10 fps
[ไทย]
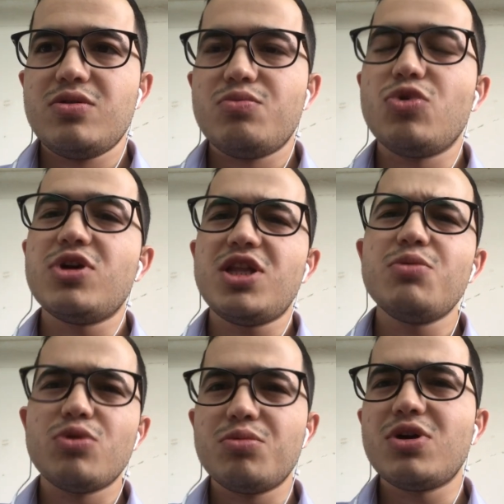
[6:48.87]
ปกติ
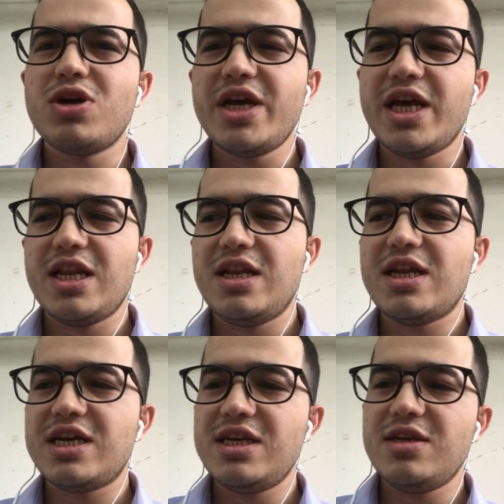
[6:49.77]
ผมก็เห็นใน
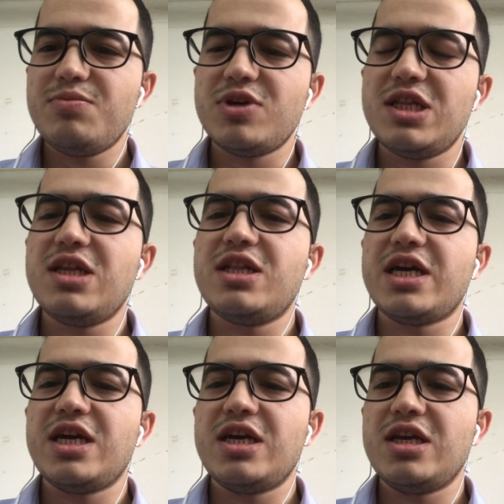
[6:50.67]
ประเทศไท
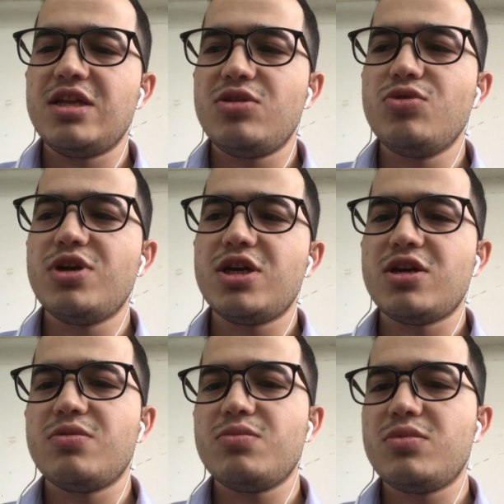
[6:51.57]
ยด้วยครับ